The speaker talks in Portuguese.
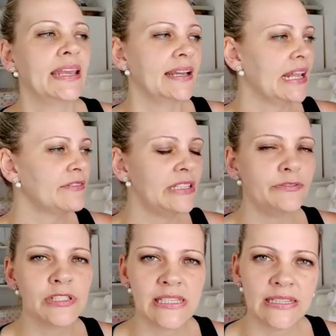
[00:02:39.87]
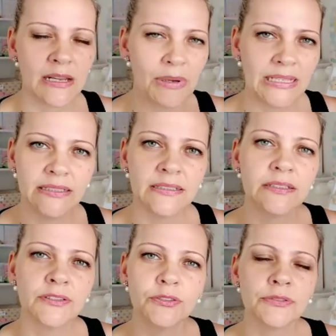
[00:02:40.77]
Grava ali você
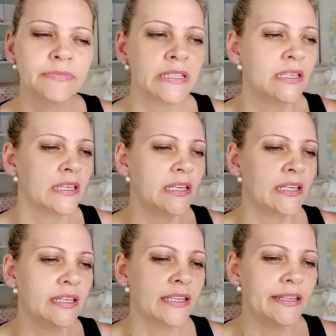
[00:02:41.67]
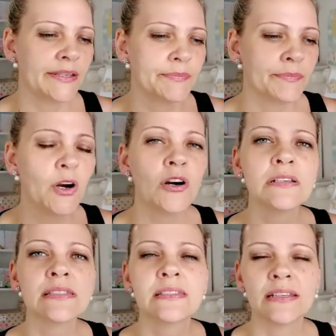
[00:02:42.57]
trabalhando, é,
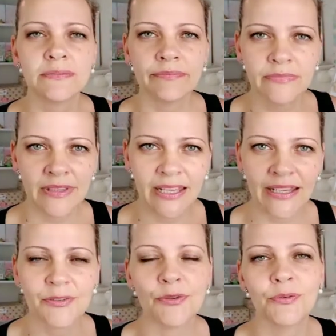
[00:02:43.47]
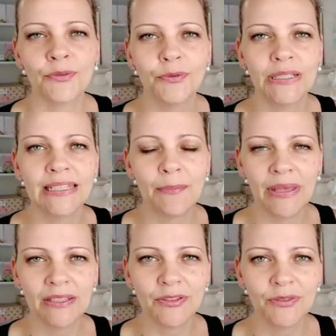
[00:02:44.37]
mostra né, o, o
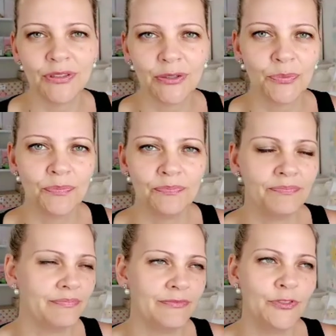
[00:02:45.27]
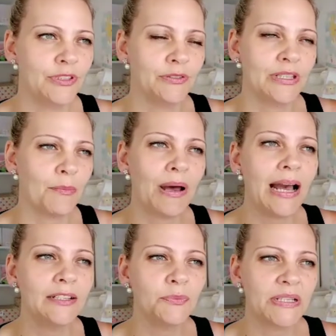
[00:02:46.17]
andamento do teu do teu
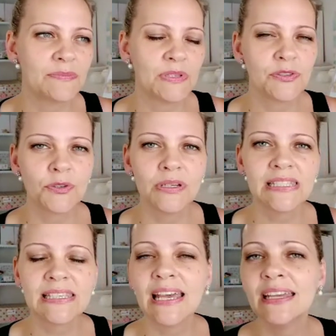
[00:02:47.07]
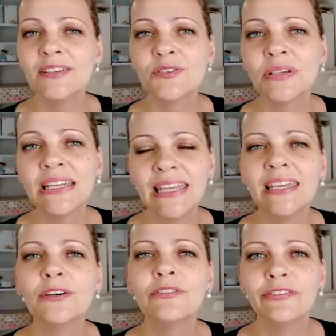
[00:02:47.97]
trabalho para as pessoas, é isso
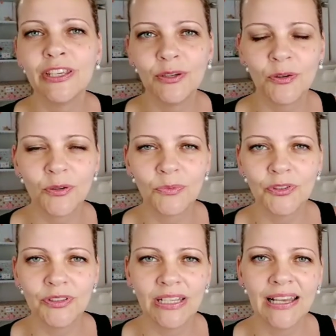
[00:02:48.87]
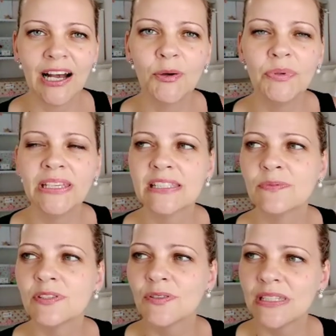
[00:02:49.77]
cria um vínculo muito legal, porque as
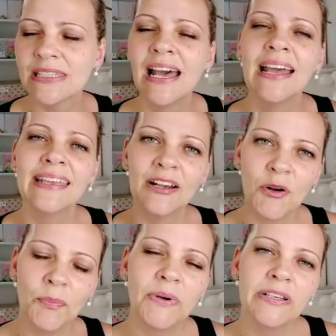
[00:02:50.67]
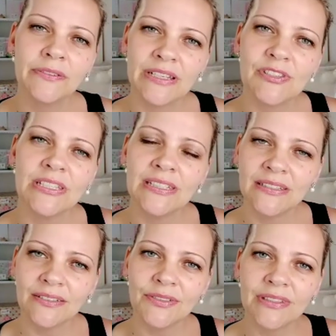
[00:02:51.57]
pessoas que acompanham a gente há
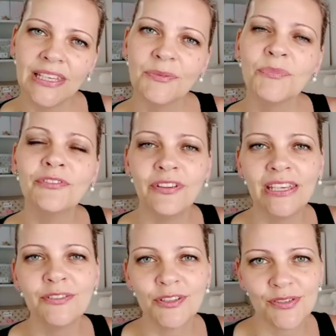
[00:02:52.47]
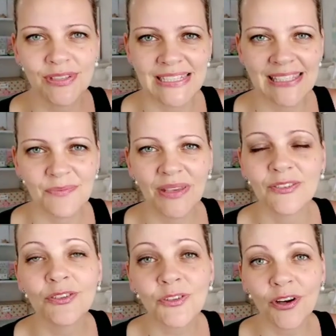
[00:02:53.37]
tanto tempo veem o nosso
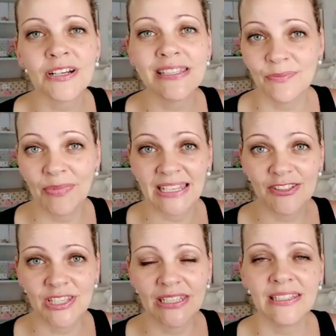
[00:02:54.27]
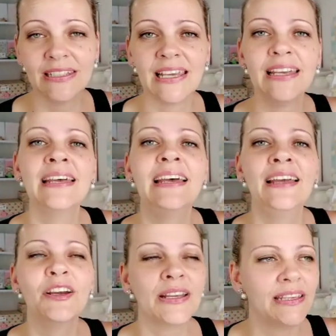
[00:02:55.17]
crescimento, torcem pela gente, né?
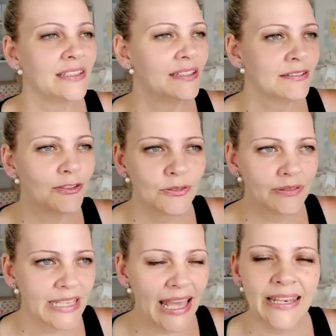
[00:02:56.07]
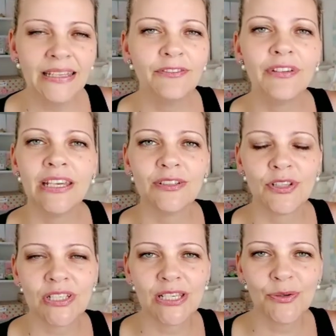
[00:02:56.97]
E querem ver a
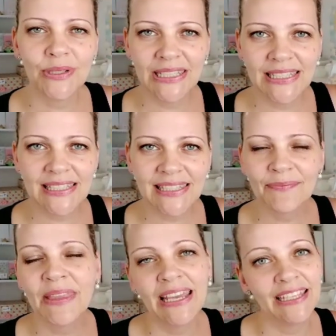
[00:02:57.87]
nossa conquista.